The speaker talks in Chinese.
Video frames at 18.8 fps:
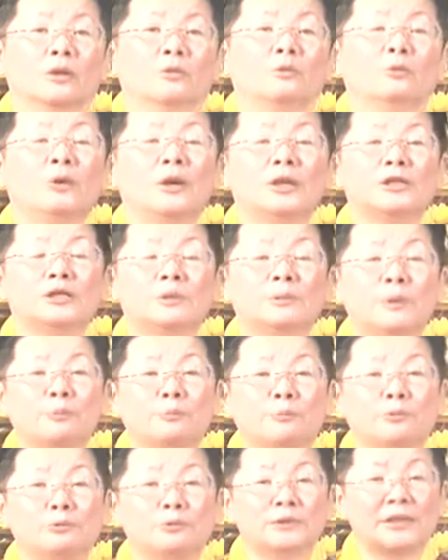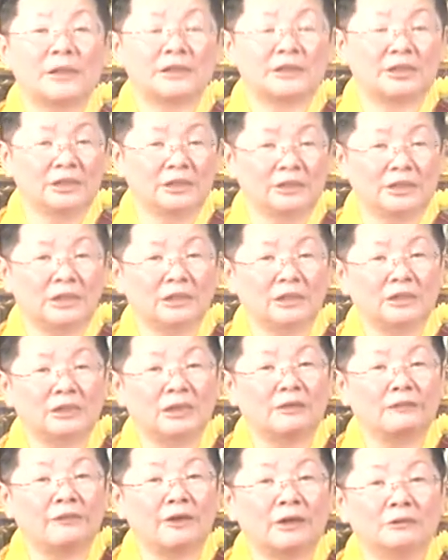为什么不在其他的
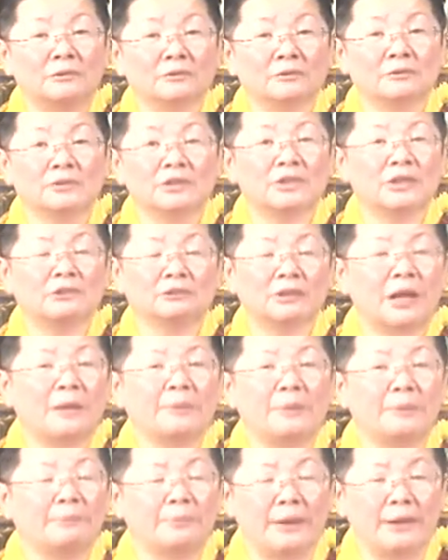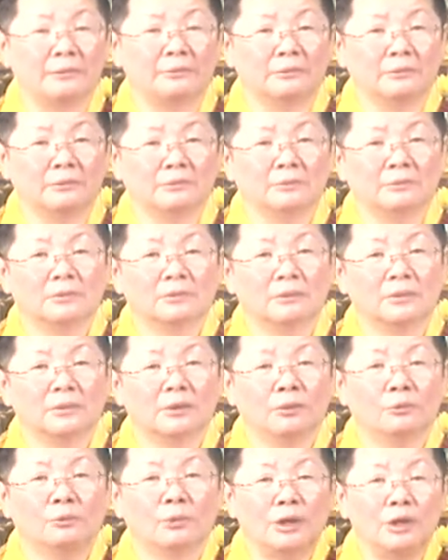地方叫他们办？
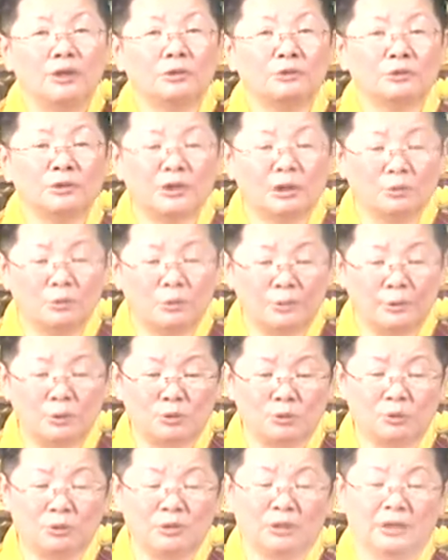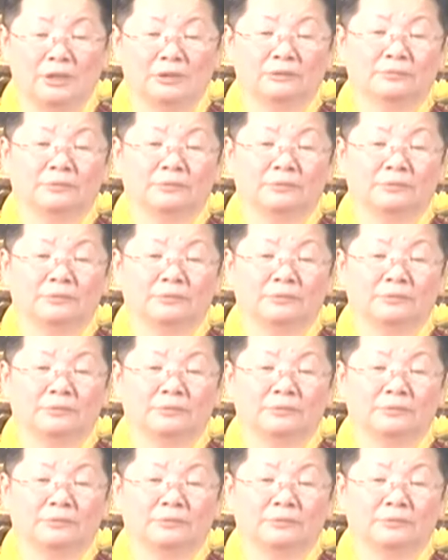唯有叫我们做呢？